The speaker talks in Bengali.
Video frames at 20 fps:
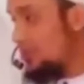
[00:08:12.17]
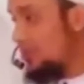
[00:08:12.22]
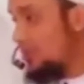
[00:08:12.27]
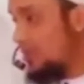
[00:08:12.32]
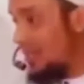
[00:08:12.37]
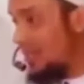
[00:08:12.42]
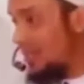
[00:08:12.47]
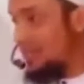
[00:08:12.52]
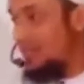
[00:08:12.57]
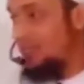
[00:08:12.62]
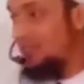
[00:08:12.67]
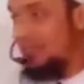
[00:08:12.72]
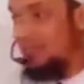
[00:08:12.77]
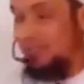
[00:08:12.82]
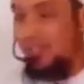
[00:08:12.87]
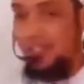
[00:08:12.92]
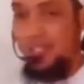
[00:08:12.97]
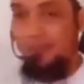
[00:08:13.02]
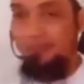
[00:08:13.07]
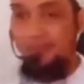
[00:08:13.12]
এবং তার
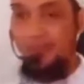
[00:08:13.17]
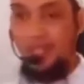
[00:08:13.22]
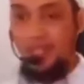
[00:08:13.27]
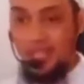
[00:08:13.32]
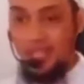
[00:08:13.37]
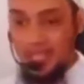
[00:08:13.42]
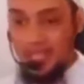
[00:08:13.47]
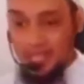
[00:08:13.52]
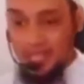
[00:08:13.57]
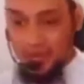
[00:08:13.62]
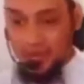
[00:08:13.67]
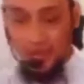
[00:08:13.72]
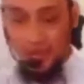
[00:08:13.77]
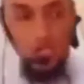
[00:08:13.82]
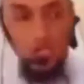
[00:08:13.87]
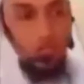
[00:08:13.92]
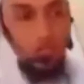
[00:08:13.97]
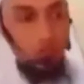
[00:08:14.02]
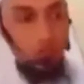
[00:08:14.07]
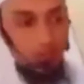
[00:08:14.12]
নেতৃত্বে
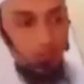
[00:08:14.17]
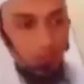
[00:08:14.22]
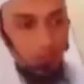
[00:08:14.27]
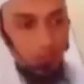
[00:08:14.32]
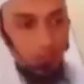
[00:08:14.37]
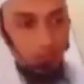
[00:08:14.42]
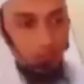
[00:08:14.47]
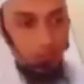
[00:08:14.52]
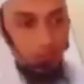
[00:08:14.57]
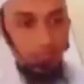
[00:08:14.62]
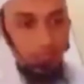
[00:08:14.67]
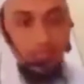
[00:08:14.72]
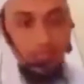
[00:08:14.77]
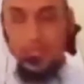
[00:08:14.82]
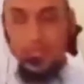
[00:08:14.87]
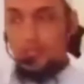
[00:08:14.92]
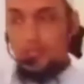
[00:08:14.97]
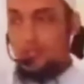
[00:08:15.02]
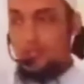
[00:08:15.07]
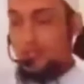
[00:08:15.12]
সর্বপ্রথম
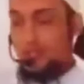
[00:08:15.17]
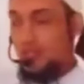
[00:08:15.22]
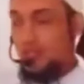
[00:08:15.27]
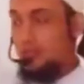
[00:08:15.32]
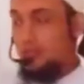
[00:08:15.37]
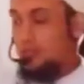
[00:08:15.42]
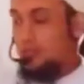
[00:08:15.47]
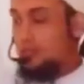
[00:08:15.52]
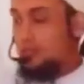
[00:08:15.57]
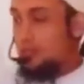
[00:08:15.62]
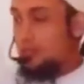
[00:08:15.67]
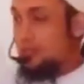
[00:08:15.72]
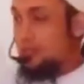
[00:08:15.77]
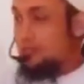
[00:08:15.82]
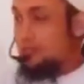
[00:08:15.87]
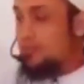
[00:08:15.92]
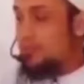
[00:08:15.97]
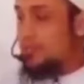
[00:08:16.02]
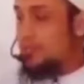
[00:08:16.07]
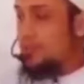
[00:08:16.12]
ইতিহাসের
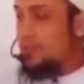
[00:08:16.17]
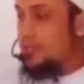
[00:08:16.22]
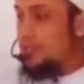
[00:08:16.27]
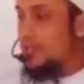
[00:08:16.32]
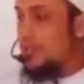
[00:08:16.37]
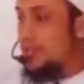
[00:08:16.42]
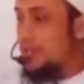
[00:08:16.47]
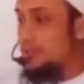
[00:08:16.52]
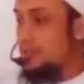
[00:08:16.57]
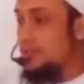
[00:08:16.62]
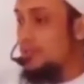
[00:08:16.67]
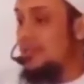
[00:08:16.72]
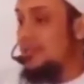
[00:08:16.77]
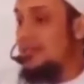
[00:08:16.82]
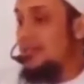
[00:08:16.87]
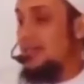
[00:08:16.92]
সর্বপ্রথম জেরুজালেমে